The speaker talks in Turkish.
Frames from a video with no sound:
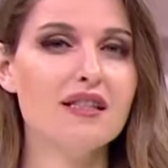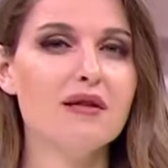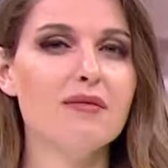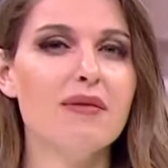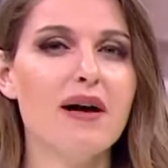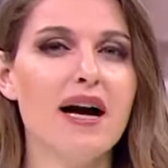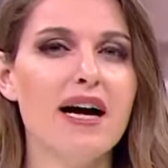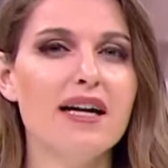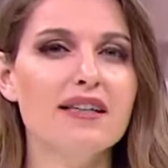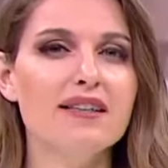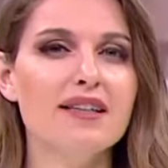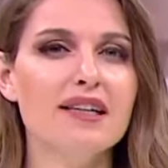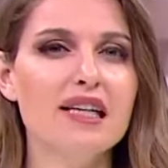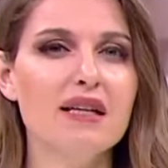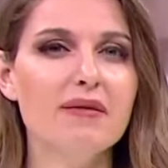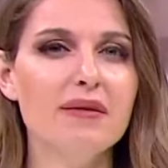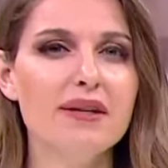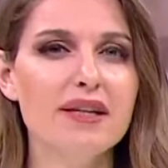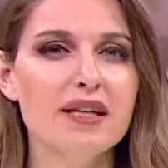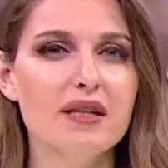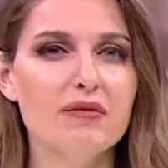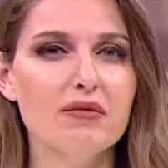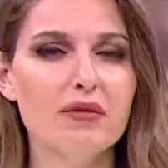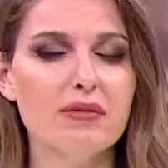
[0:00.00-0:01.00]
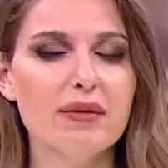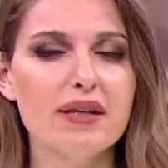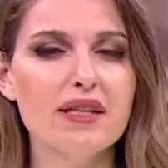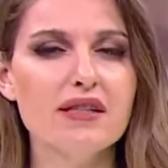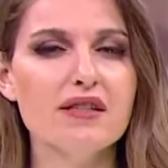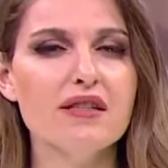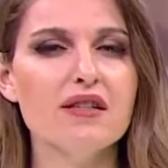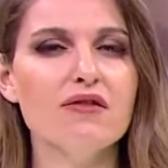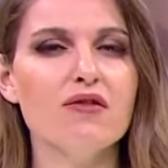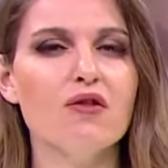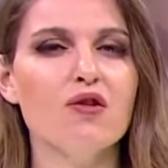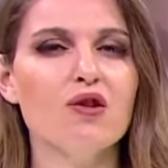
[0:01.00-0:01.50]
perdeleme yapıp
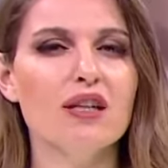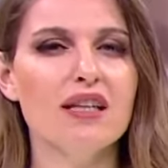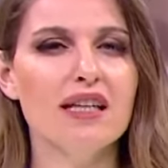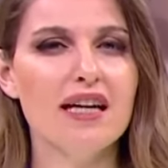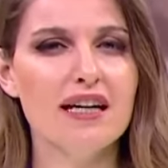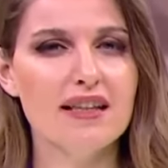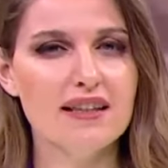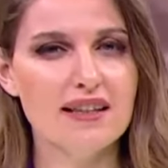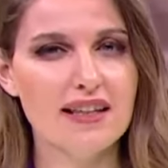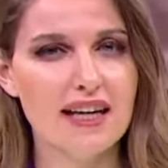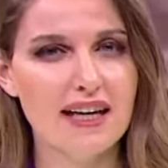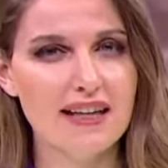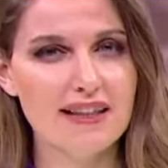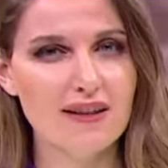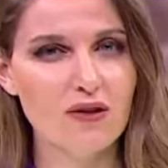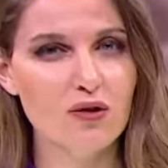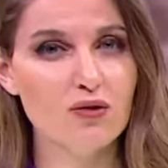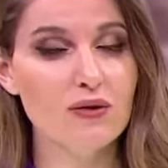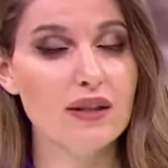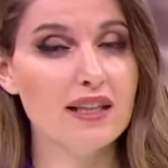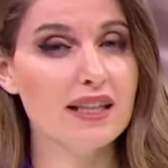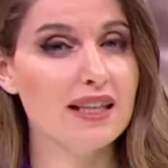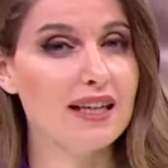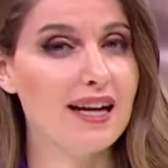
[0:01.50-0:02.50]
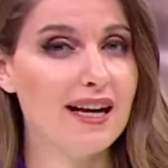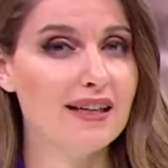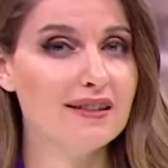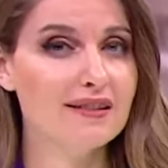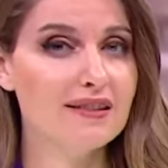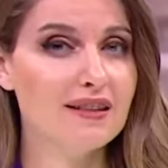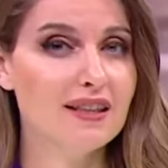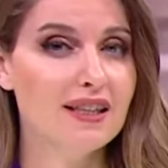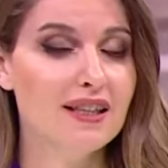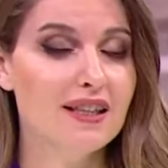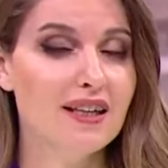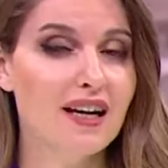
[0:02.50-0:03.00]
esnafı oyalarken
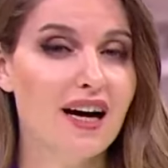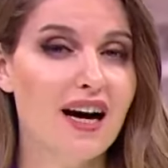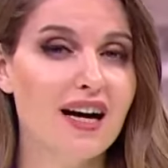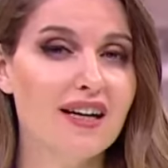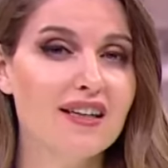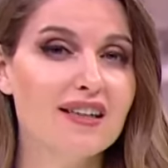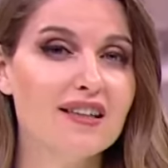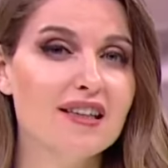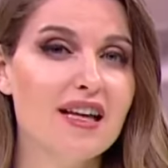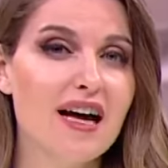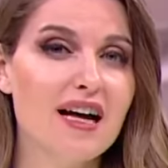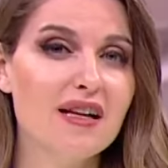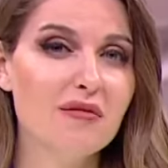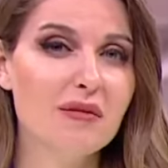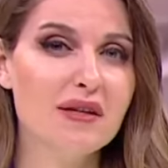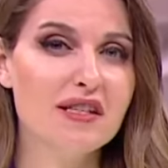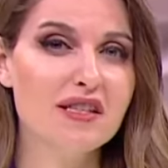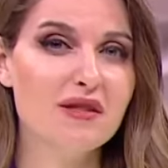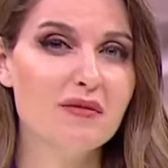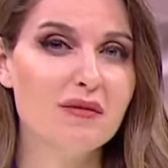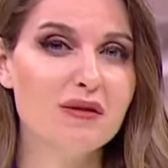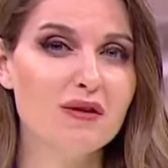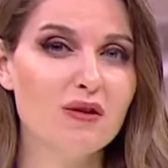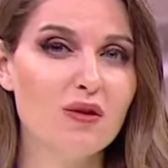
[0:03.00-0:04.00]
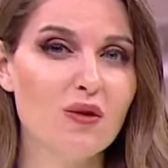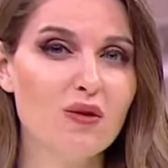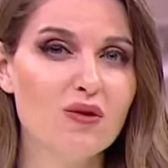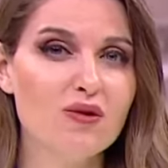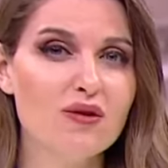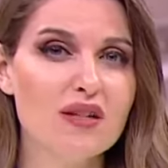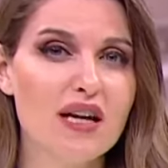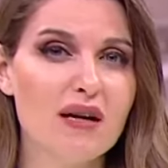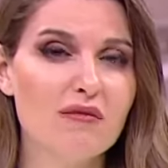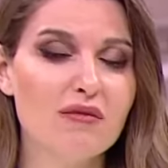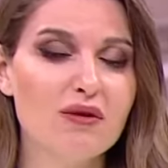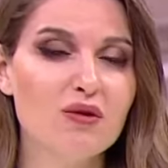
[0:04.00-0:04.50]
ötekiler akıl almaz bir
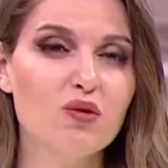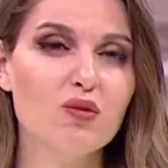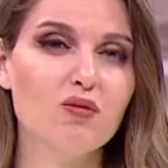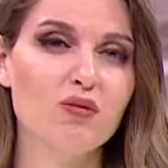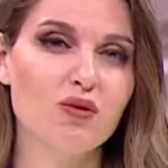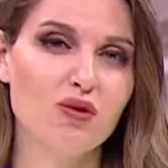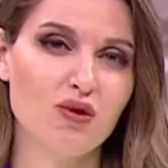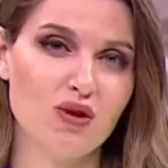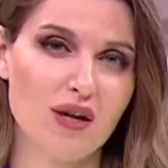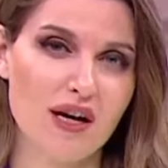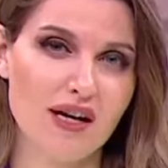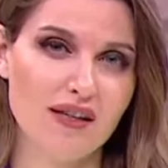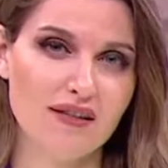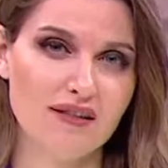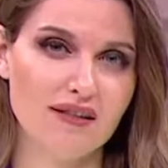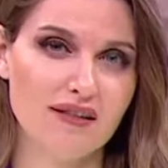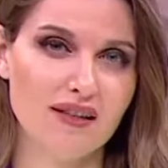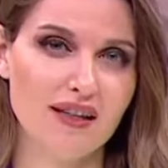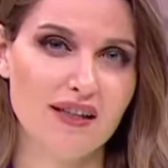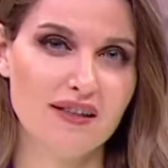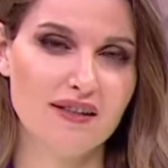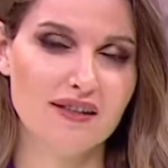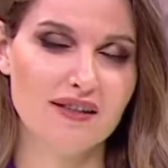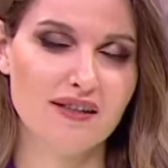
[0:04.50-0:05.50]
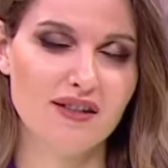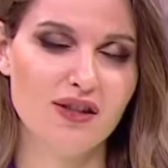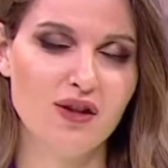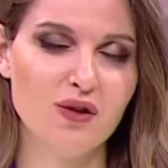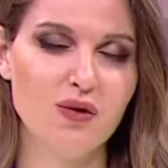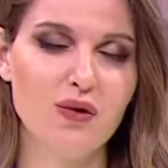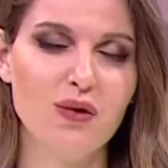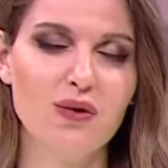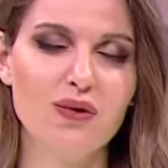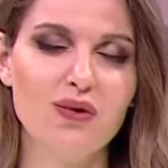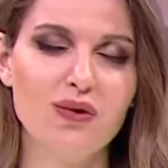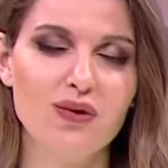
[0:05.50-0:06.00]
yöntemli tüpü çaldılar.
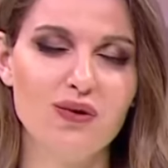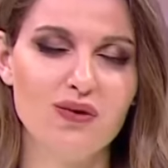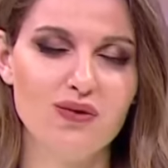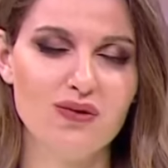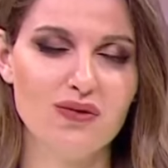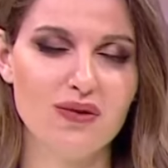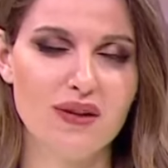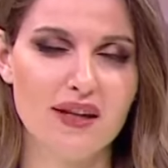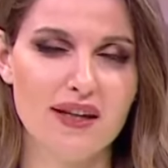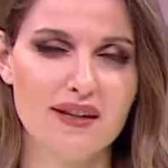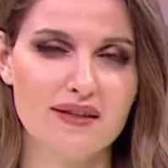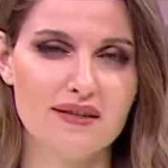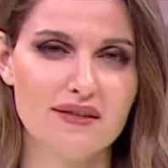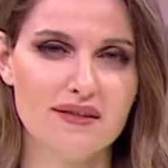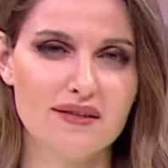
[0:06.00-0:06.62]
İşte o görüntüler.